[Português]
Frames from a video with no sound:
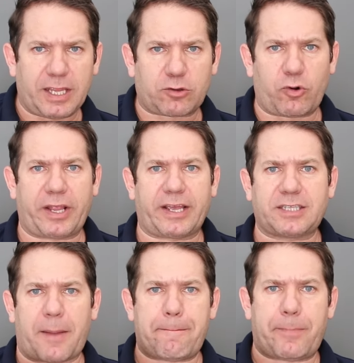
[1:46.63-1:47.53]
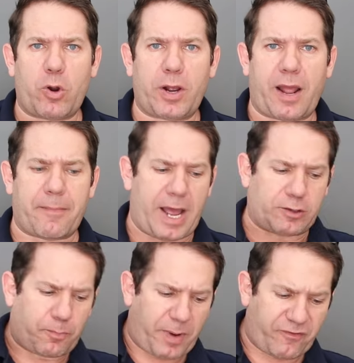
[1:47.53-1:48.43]
eletrônica está
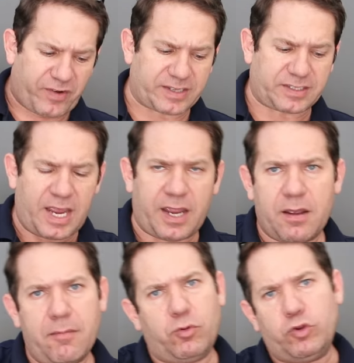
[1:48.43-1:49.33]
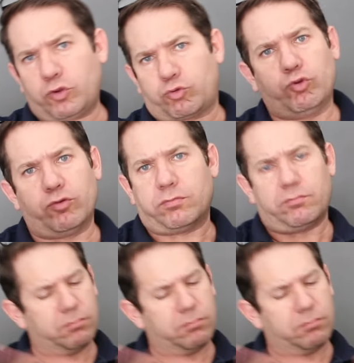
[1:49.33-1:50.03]
programado para fazer mudou tudo.